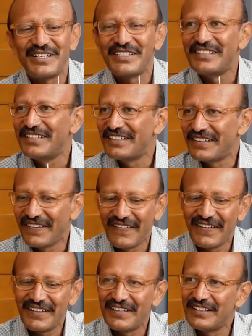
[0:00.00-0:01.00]
ఇది
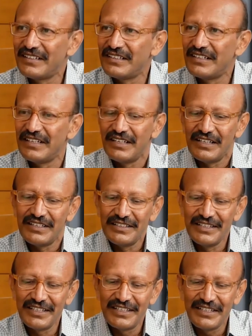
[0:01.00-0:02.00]
అవును
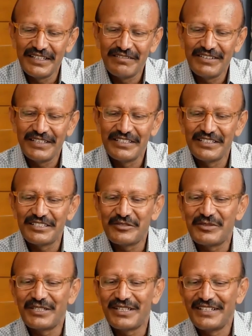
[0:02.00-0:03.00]
దీనికి ఏం
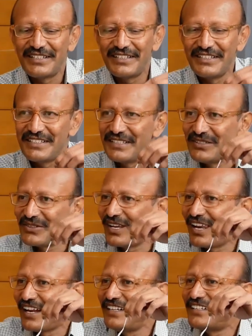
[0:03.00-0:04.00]
చేసామంటే ఇటు నుంచి ఒక
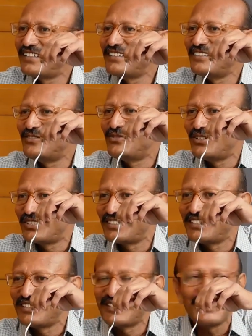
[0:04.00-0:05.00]
లైట్ ఫోకస్
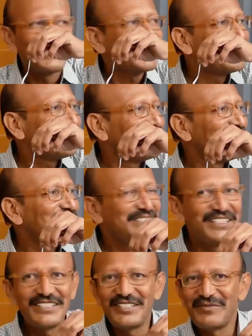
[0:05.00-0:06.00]
చేసాం
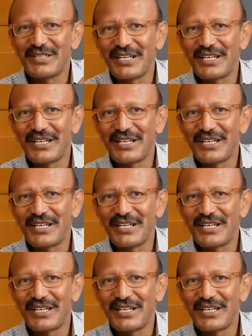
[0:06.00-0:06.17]
చేసి మన